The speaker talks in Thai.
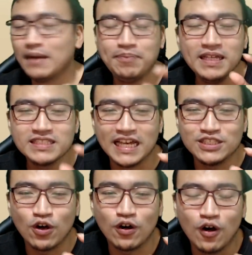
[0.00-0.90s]
พี่ใส่
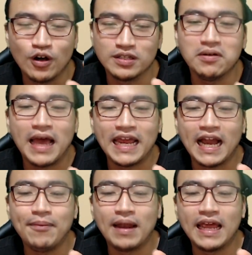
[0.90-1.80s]
เจาะเกาะเท่าไหร่ครั
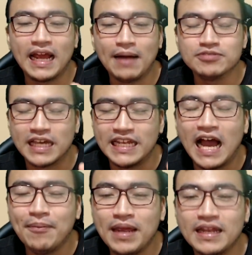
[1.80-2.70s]
บอะไรครับ ใส่ดา
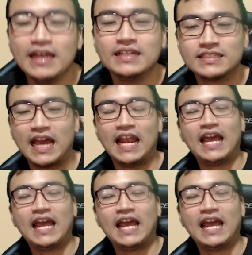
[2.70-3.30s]
เมจใส่อะไรค